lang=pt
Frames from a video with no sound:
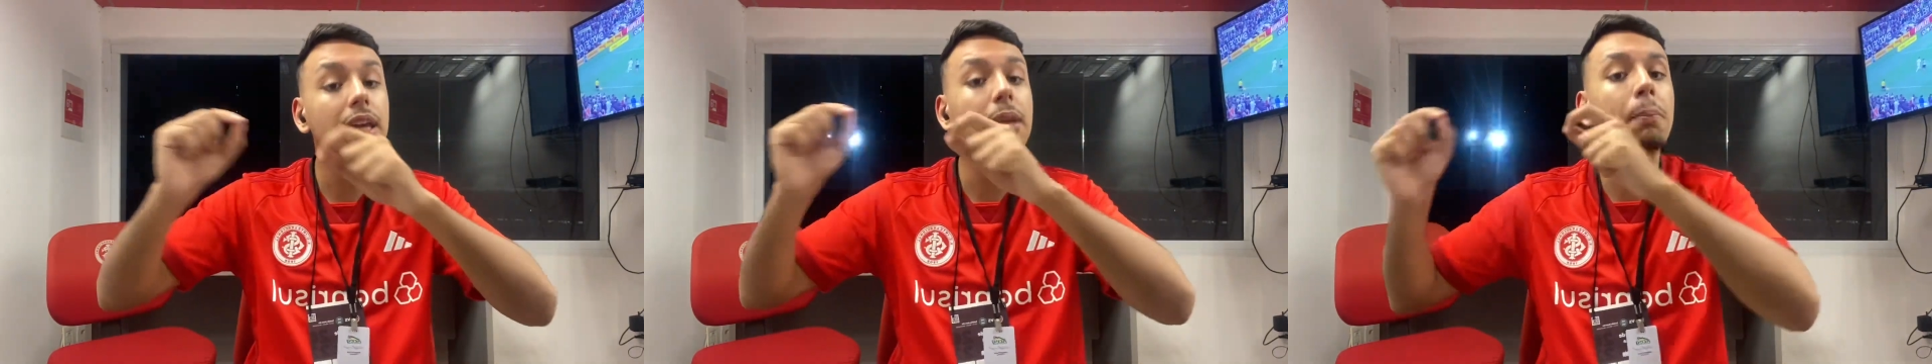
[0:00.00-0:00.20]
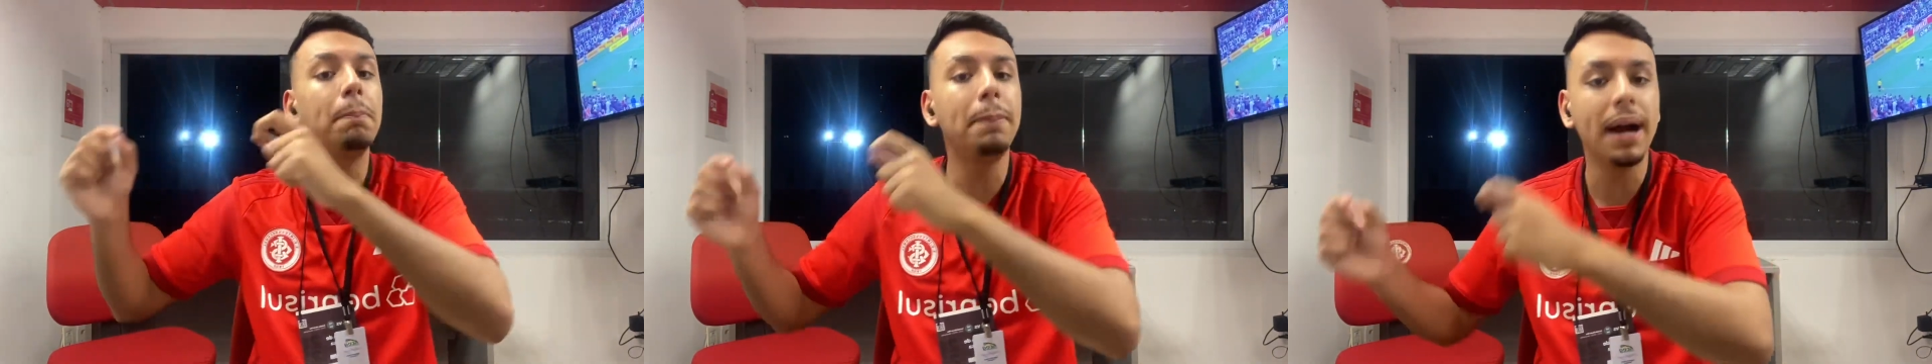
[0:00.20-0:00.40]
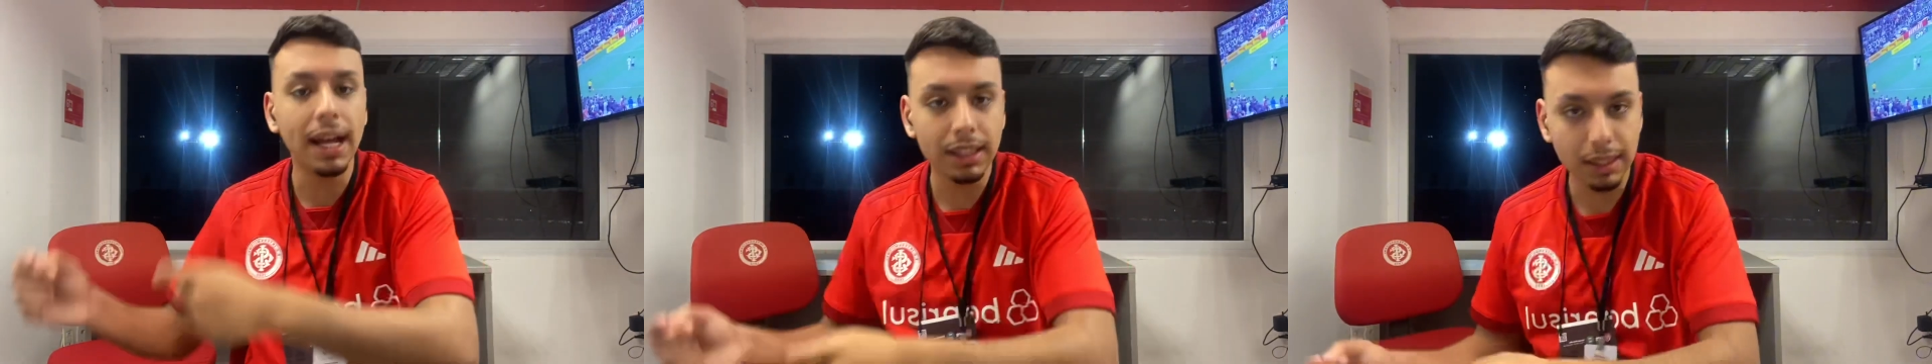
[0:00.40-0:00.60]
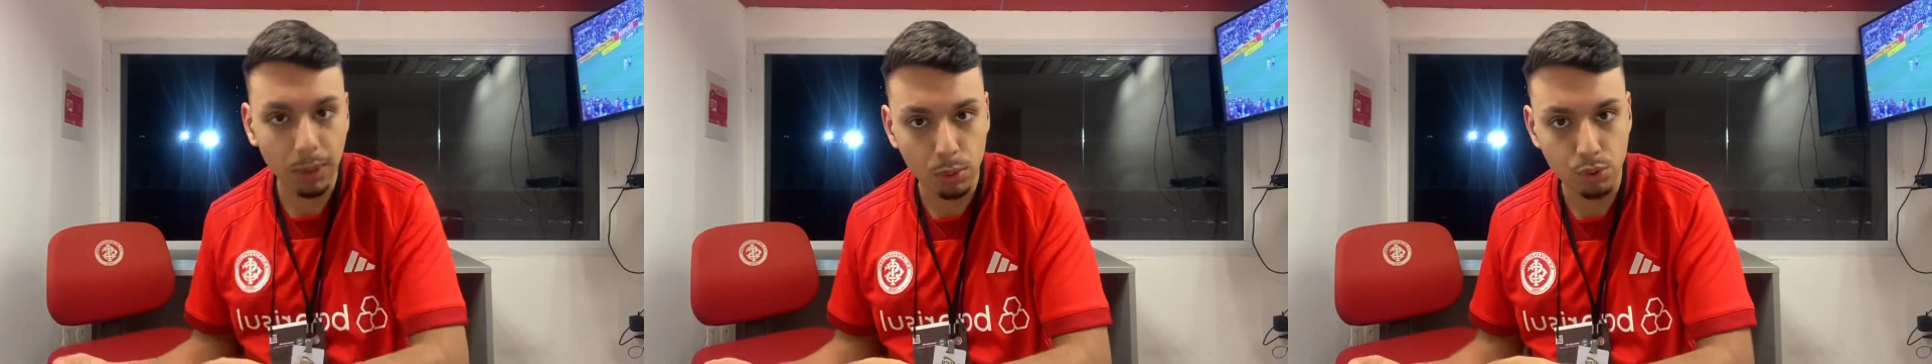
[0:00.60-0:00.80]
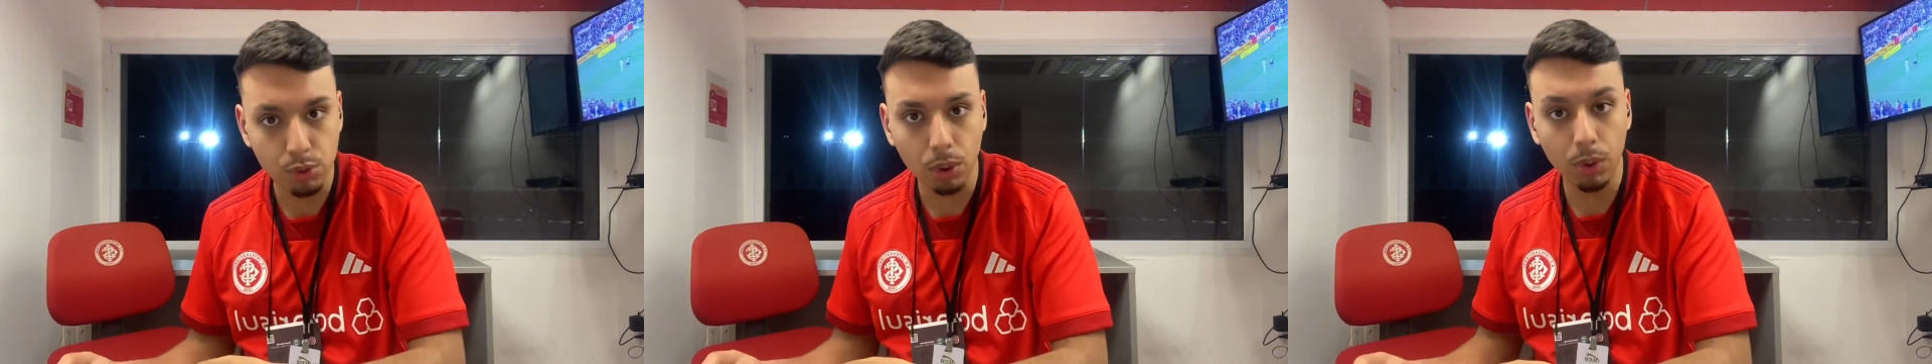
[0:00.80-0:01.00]
empata
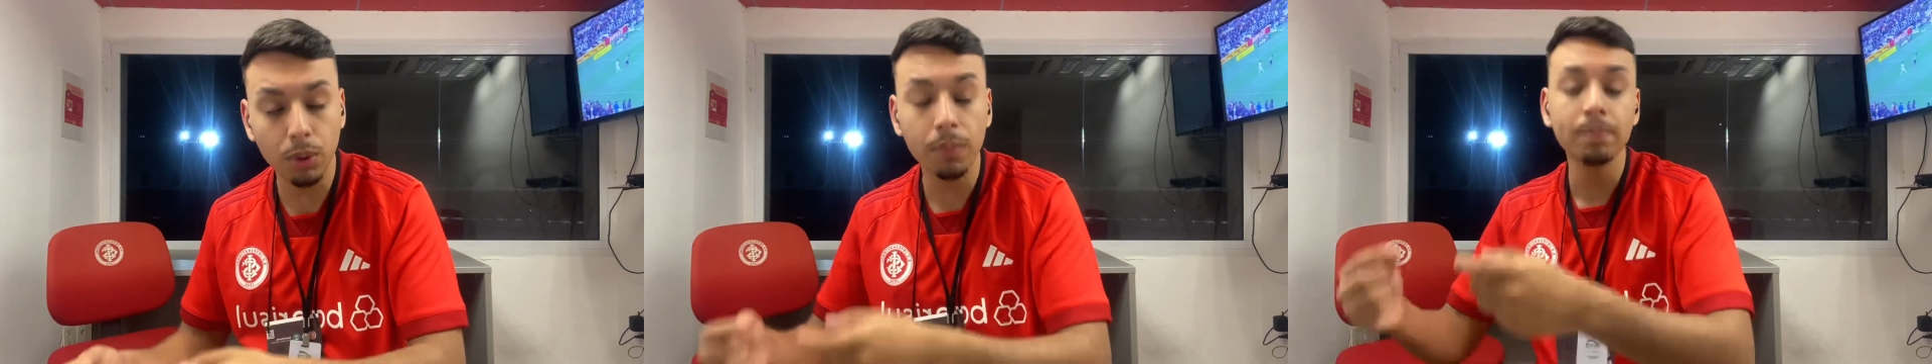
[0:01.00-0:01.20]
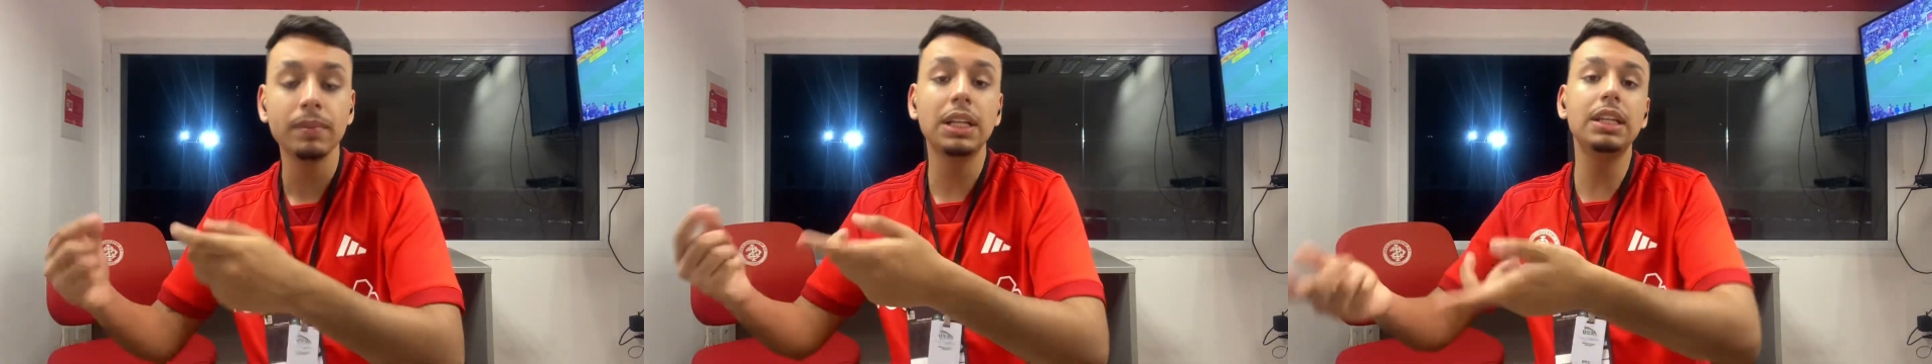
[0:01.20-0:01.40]
o jogo